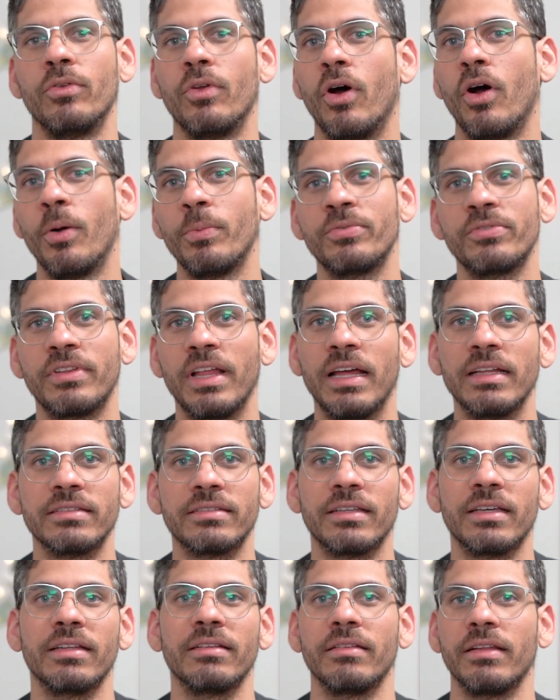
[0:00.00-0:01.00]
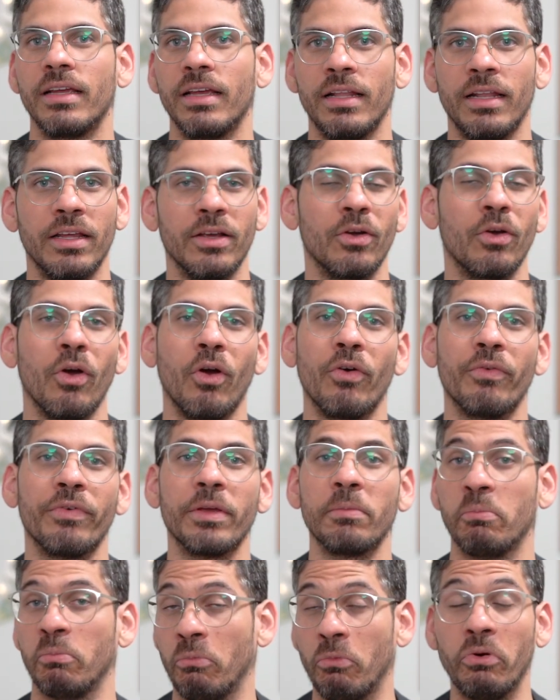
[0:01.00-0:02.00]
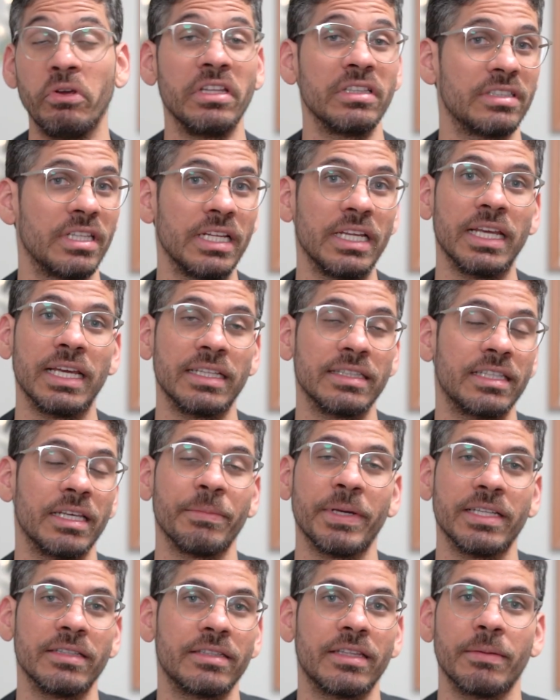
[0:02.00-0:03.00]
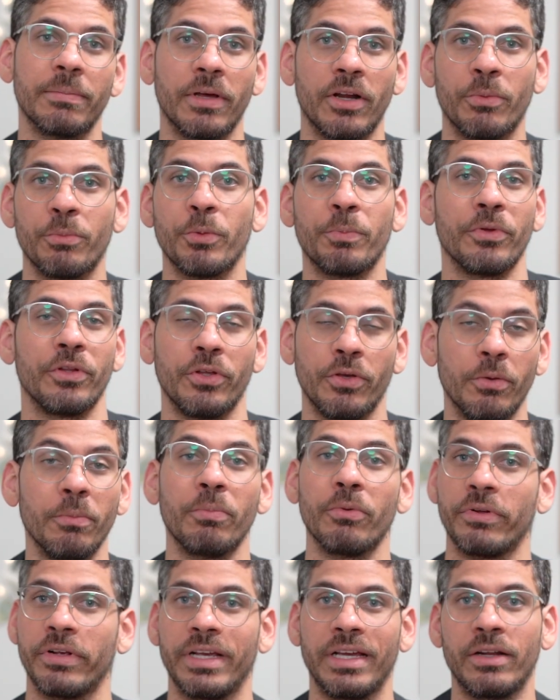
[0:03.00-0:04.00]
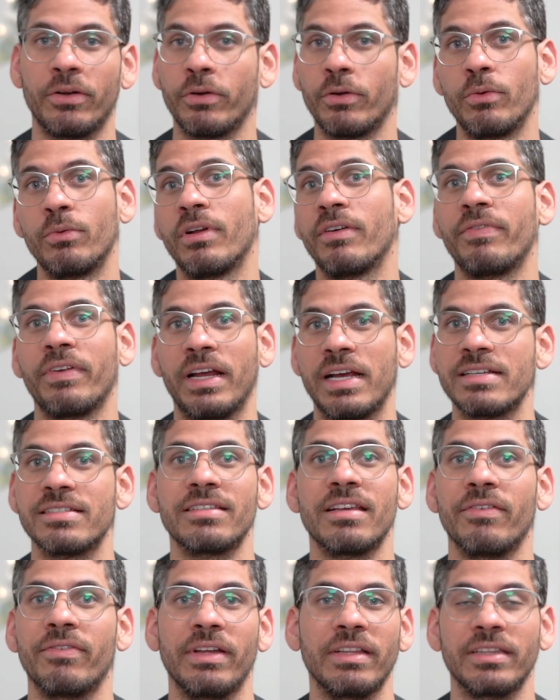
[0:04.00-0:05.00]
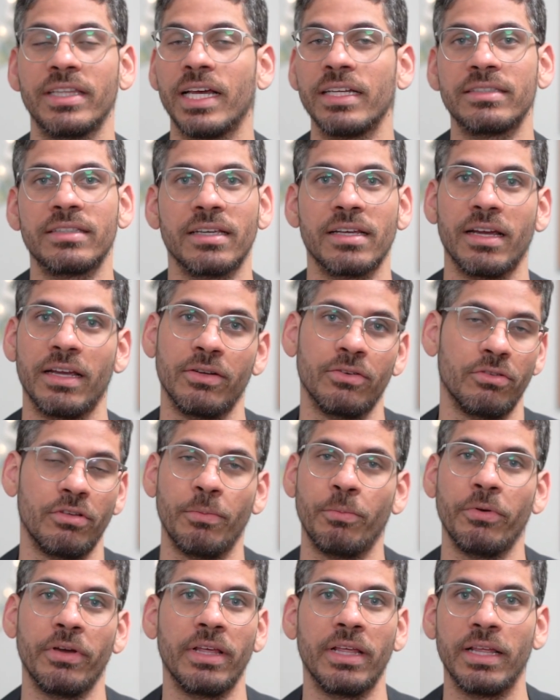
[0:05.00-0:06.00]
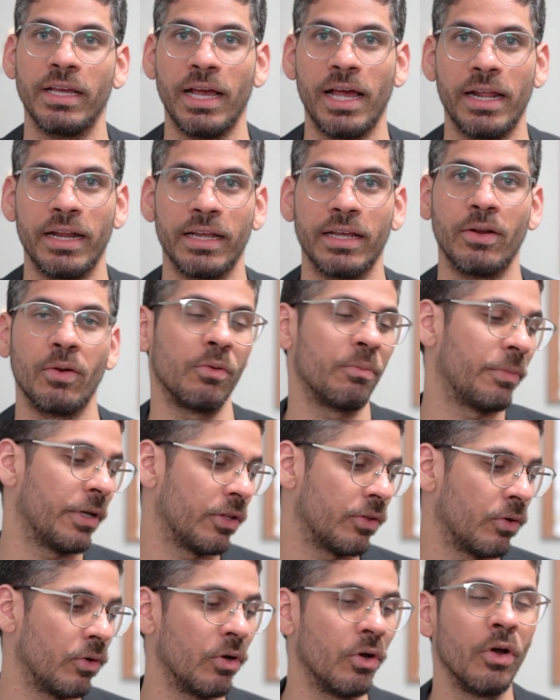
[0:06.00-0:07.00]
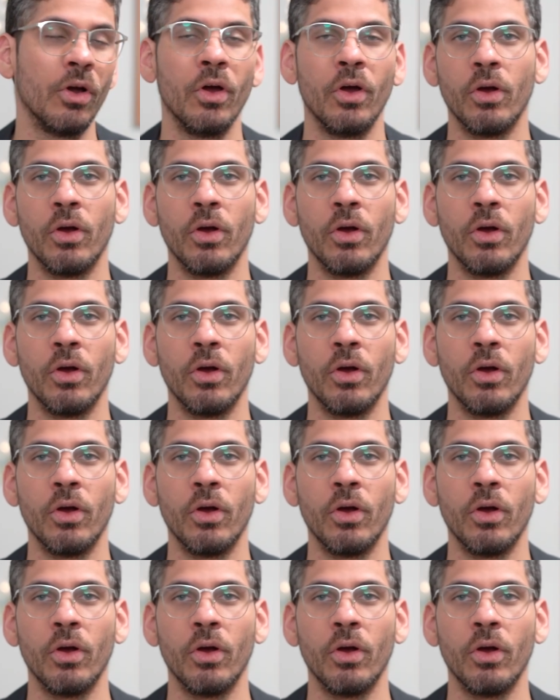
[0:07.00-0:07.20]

No obstante, Ellen Covey muy inteligentemente, para mi opinión, porque creo que es una fragancia fantástica que no se puede dejar en el olvido,